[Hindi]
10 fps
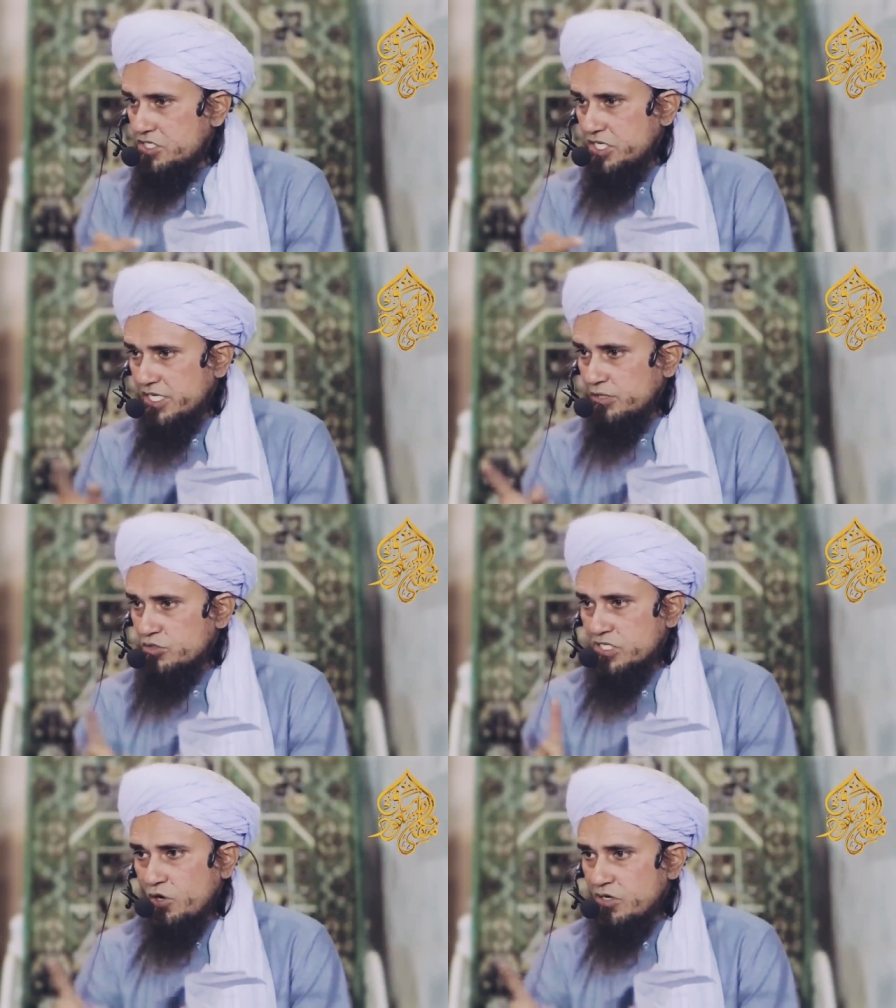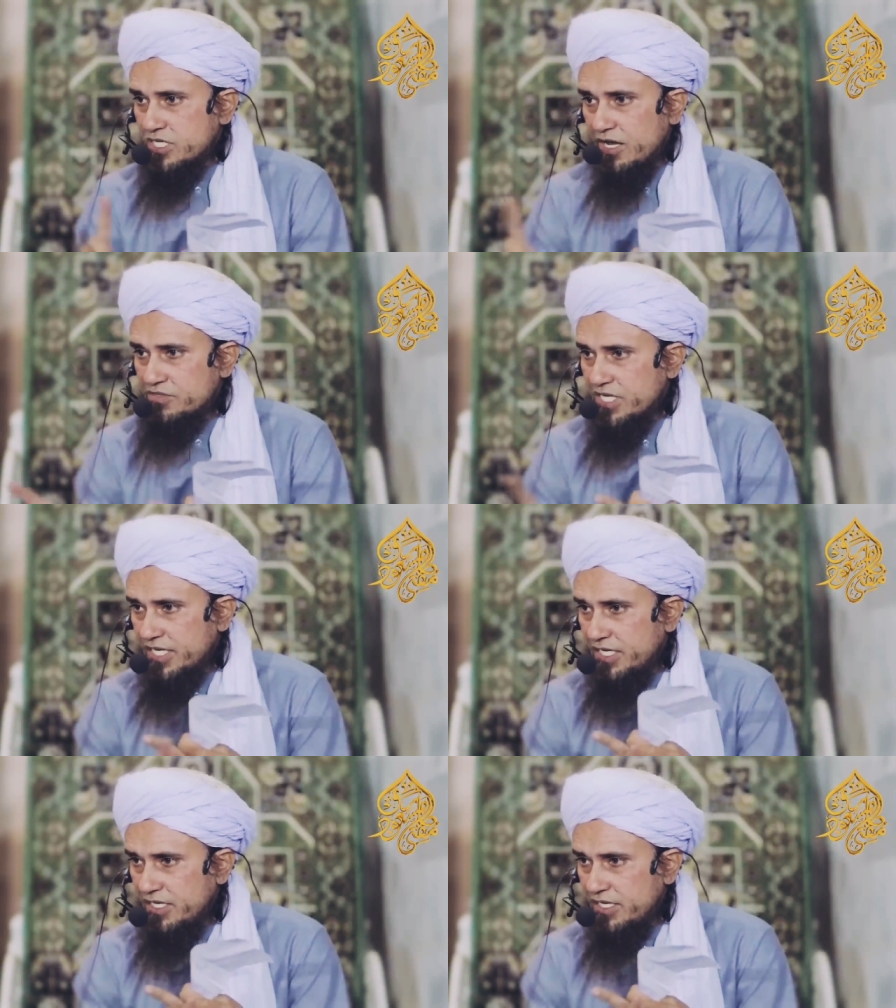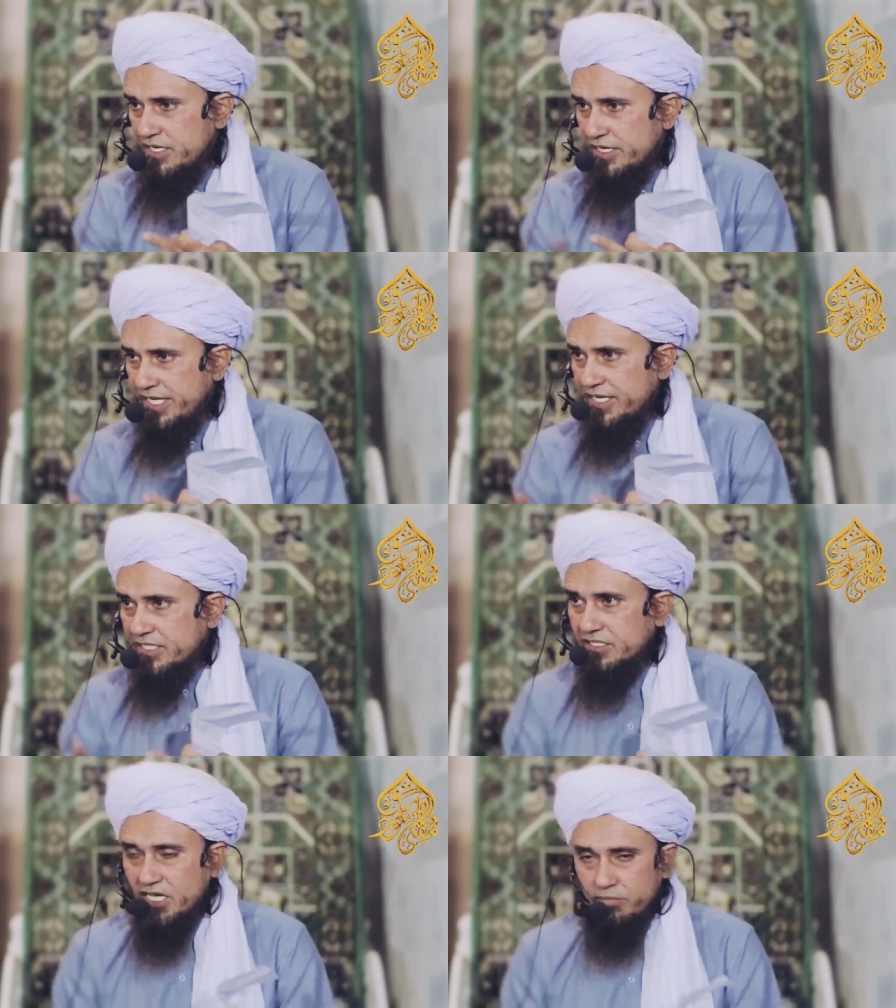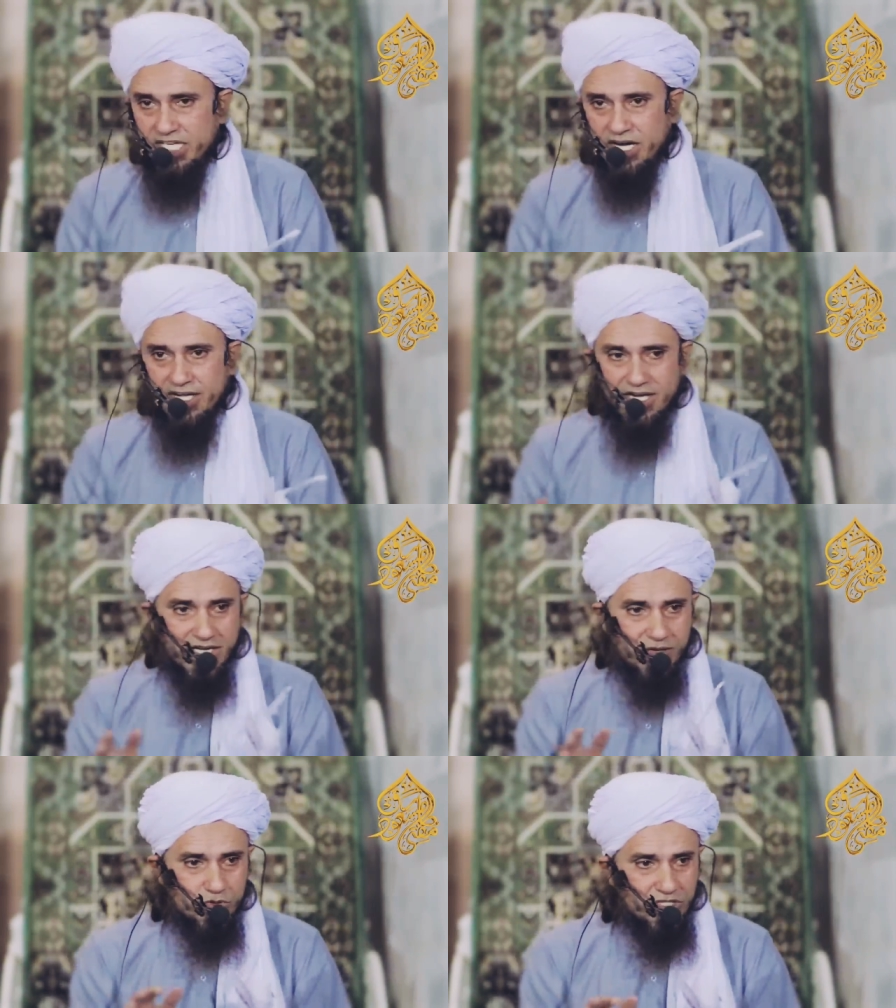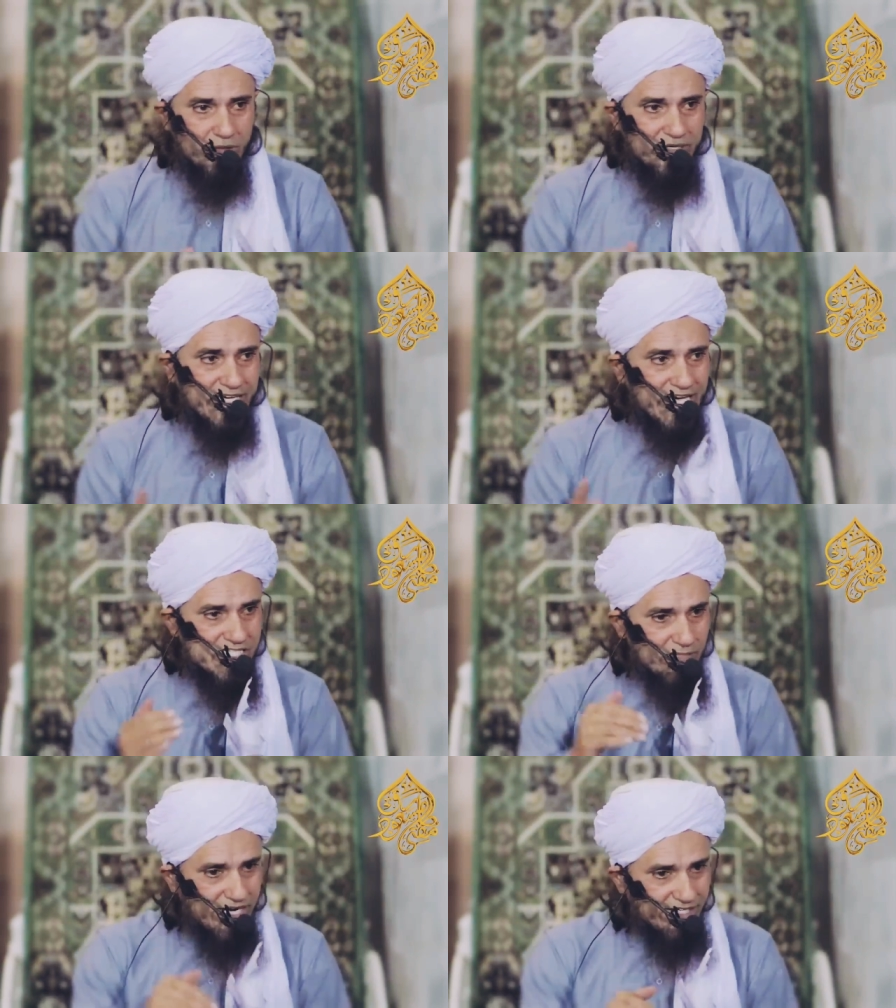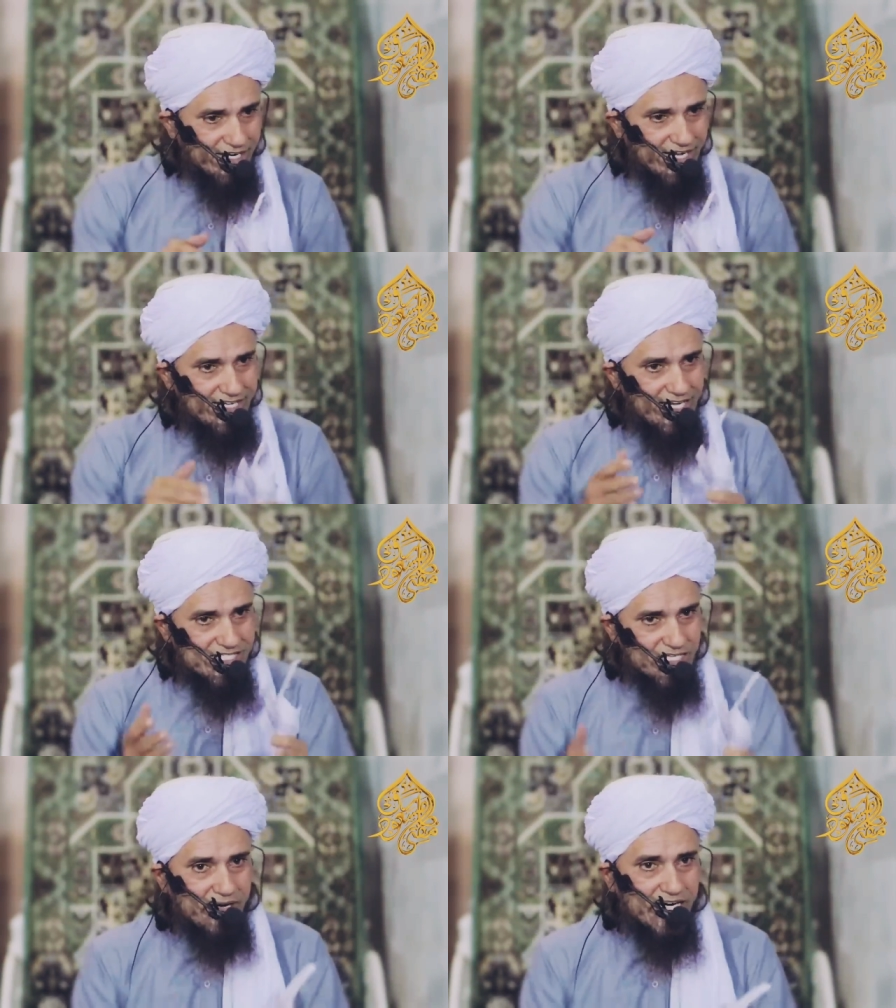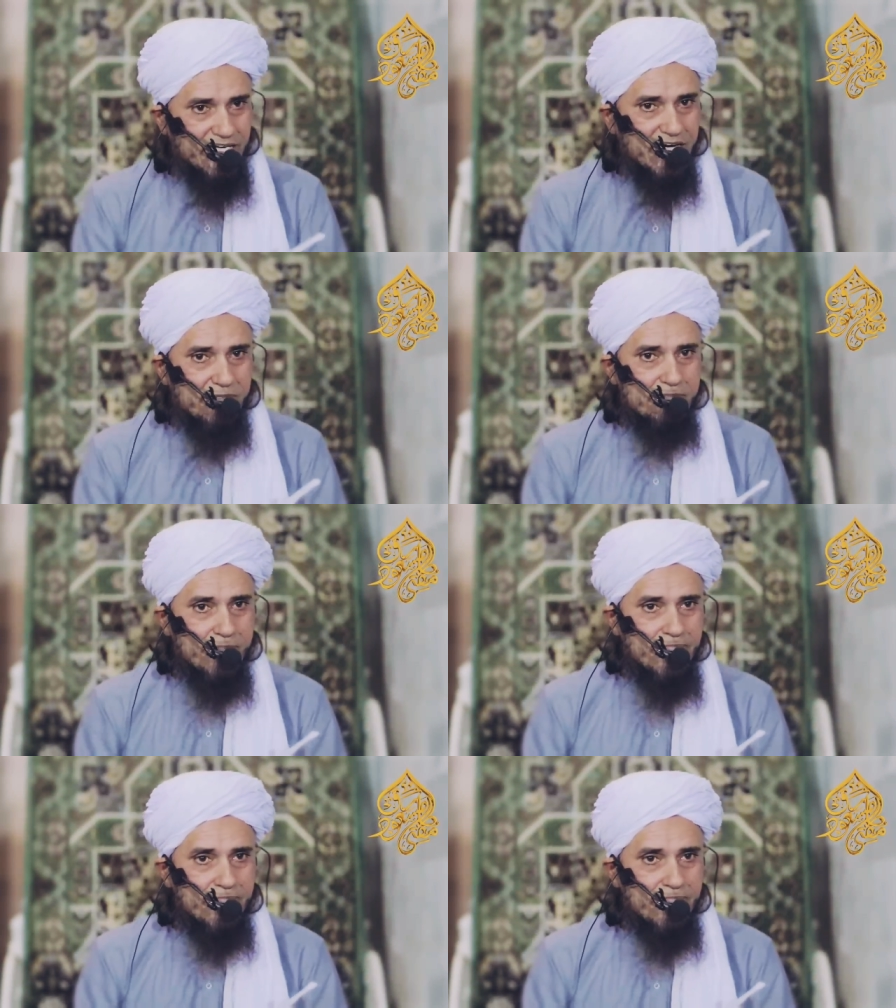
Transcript: शरीयत उसकी हौसला अफजाई नहीं करती अब ये हया के मुताबिक ऐसे बैठना है या ऐसे बैठना